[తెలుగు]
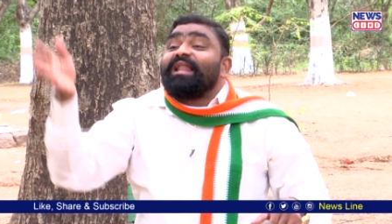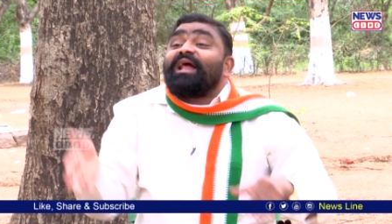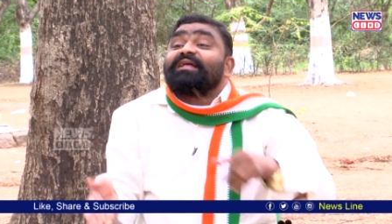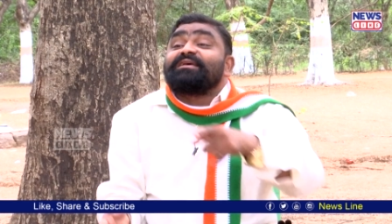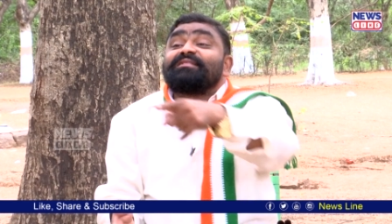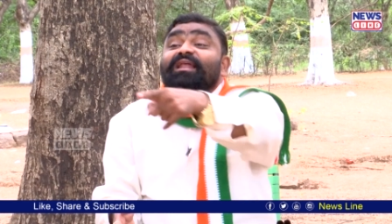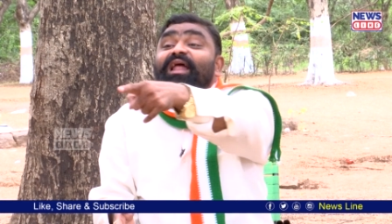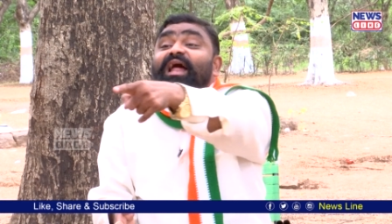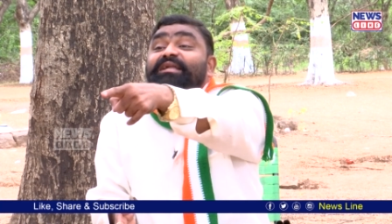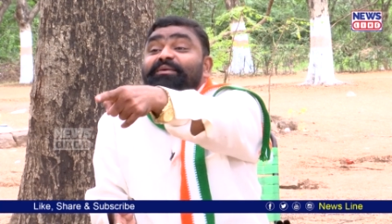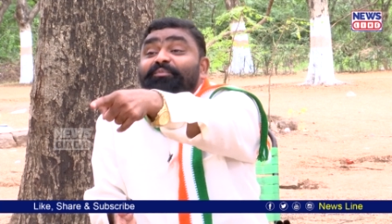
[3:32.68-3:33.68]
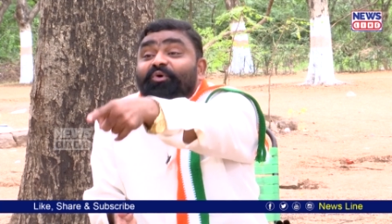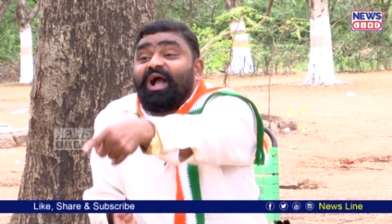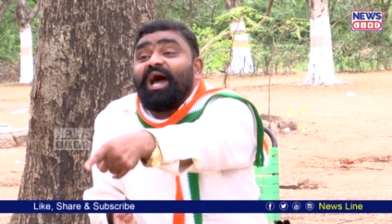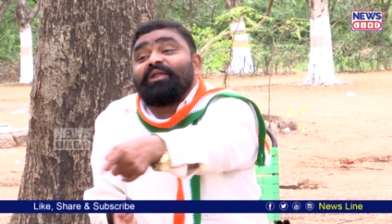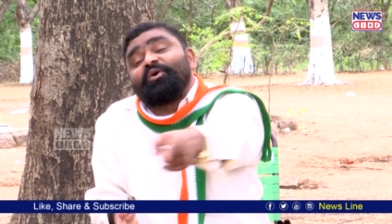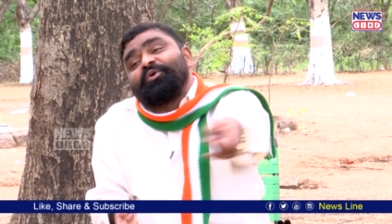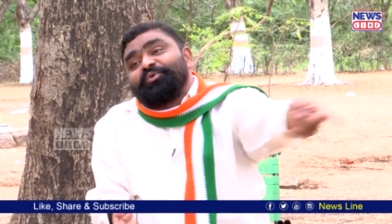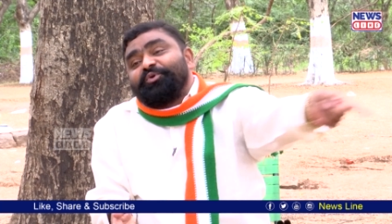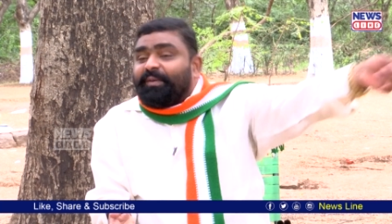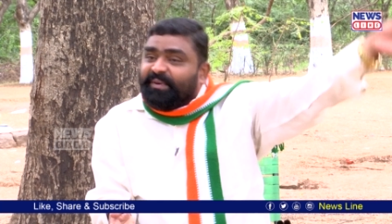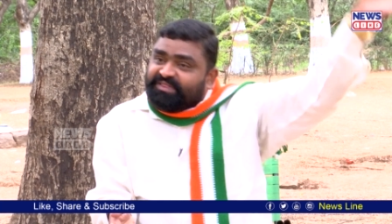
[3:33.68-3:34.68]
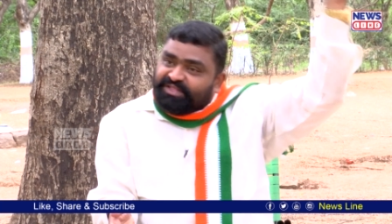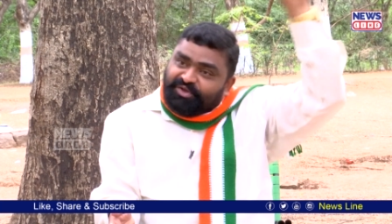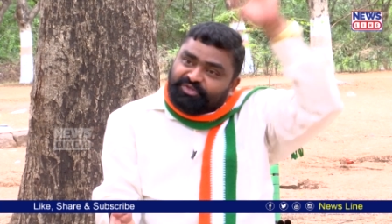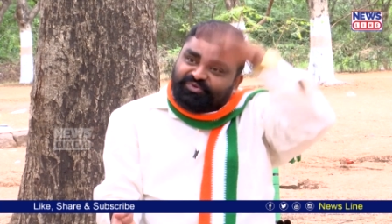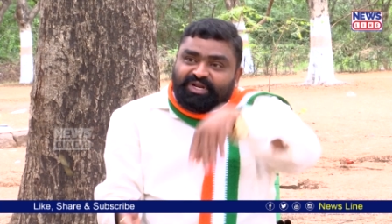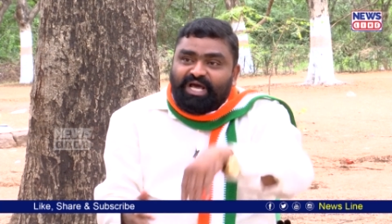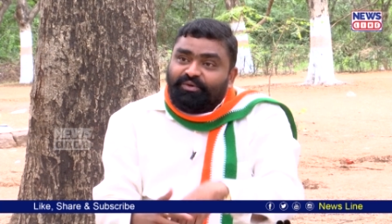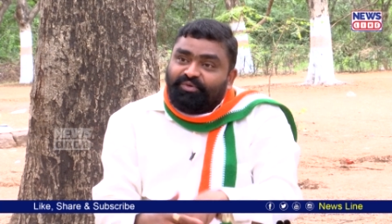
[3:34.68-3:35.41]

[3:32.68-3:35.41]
రాజేందర్ లాంటి ముఖాలు నూట పద్దెనిమిది నియోజకవర్గాలు